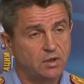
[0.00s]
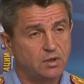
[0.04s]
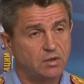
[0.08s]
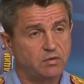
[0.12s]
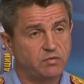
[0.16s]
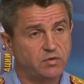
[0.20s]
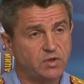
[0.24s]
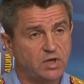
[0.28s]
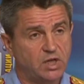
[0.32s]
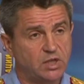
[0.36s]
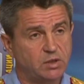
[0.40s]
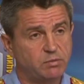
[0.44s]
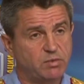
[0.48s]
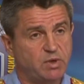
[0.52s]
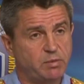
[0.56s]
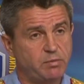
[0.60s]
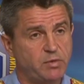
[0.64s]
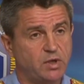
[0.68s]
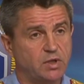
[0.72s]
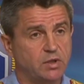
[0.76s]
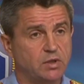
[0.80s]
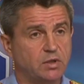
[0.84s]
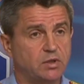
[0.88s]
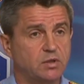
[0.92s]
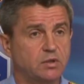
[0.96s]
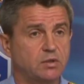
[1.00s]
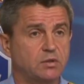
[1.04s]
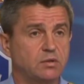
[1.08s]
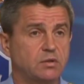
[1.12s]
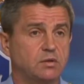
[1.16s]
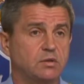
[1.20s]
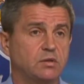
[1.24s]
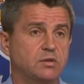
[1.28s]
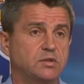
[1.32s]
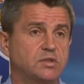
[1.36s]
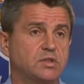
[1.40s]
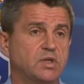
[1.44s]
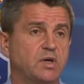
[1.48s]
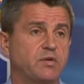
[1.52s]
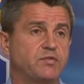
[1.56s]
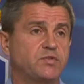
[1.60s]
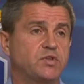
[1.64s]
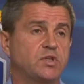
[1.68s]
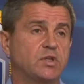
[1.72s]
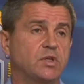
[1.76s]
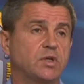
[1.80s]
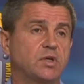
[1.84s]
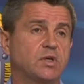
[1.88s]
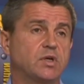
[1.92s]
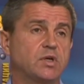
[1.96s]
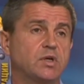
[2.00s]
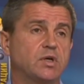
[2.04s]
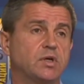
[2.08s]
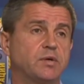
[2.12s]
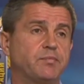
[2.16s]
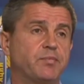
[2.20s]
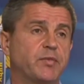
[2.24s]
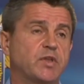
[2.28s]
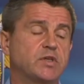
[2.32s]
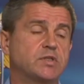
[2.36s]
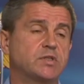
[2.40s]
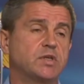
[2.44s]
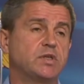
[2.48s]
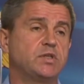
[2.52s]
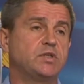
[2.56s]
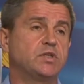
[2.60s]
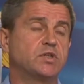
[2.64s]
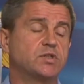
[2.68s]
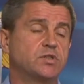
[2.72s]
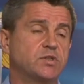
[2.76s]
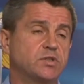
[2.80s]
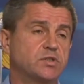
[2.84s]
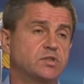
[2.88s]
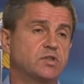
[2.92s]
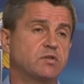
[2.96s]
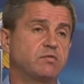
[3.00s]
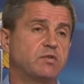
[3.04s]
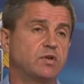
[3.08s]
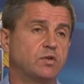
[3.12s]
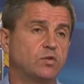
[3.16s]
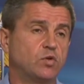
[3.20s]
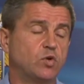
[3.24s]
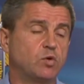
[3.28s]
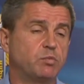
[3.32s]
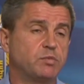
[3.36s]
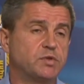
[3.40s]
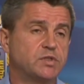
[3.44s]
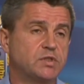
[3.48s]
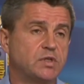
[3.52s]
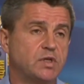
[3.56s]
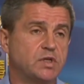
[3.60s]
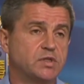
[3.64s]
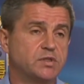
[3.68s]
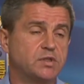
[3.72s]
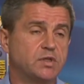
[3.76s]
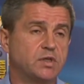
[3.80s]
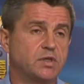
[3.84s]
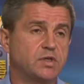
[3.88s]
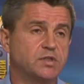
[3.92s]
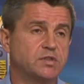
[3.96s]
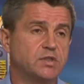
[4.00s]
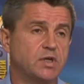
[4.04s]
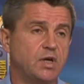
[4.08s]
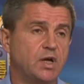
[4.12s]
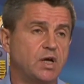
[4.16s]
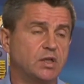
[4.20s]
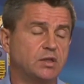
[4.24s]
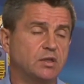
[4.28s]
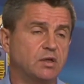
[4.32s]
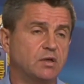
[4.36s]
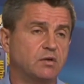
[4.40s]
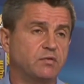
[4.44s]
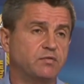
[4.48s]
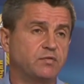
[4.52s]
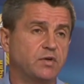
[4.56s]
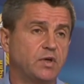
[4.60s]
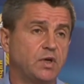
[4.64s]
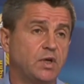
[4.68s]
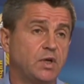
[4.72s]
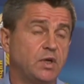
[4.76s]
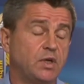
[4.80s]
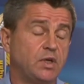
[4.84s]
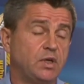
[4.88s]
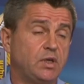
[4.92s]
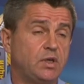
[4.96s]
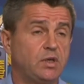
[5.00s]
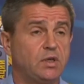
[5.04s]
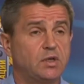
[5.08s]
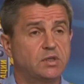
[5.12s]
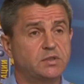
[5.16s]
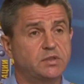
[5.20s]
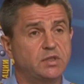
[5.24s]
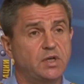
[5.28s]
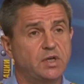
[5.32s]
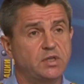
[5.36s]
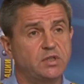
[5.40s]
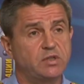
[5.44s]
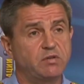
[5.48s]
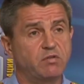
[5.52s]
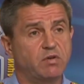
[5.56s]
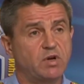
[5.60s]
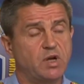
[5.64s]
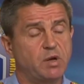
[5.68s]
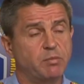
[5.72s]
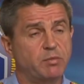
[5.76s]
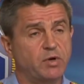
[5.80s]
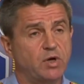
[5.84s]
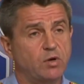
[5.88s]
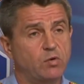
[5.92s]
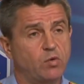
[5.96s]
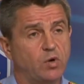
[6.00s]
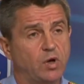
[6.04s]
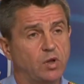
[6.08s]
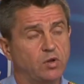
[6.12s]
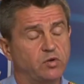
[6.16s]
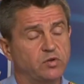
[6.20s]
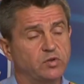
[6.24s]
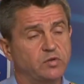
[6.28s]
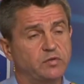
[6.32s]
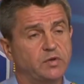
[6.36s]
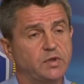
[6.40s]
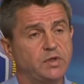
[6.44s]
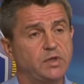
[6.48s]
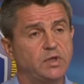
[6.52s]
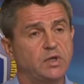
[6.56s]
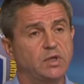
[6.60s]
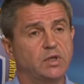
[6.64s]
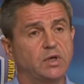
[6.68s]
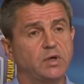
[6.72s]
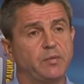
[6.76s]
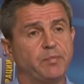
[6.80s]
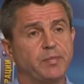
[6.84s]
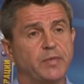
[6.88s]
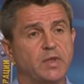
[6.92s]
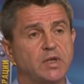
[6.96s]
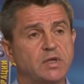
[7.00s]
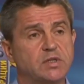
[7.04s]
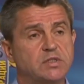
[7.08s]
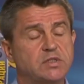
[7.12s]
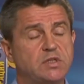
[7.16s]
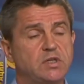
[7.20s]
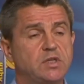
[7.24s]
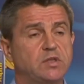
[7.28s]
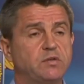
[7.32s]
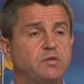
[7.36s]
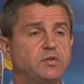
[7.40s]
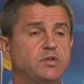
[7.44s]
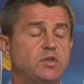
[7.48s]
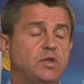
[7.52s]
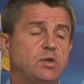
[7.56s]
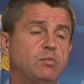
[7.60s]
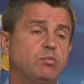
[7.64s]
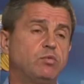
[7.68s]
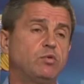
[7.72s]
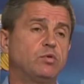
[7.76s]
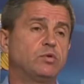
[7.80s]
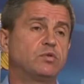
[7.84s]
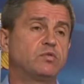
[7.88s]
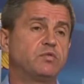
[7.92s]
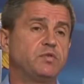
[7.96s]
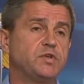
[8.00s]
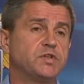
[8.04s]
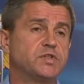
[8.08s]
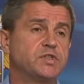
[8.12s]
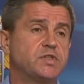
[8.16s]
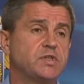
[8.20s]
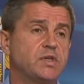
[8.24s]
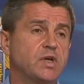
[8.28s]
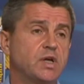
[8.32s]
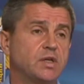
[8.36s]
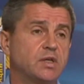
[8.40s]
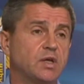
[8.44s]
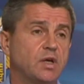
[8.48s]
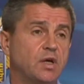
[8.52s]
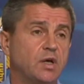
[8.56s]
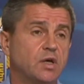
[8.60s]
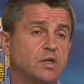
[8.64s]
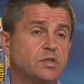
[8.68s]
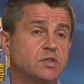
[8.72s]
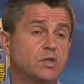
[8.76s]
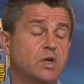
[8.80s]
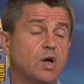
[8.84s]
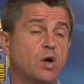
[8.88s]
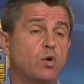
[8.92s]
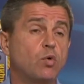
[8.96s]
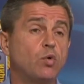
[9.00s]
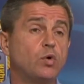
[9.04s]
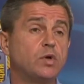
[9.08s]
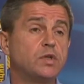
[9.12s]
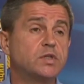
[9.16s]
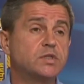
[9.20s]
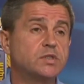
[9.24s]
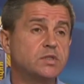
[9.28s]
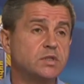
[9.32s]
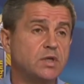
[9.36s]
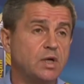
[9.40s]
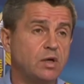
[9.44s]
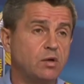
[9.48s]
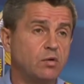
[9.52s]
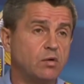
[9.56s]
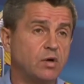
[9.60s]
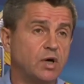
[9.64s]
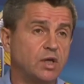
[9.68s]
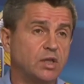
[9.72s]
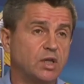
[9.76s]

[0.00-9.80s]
В данный момент э, Савченко содержится в одном из следственных изоляторов. И, кстати, в рамках уголовного дела следователи будут выяснять, с какой целью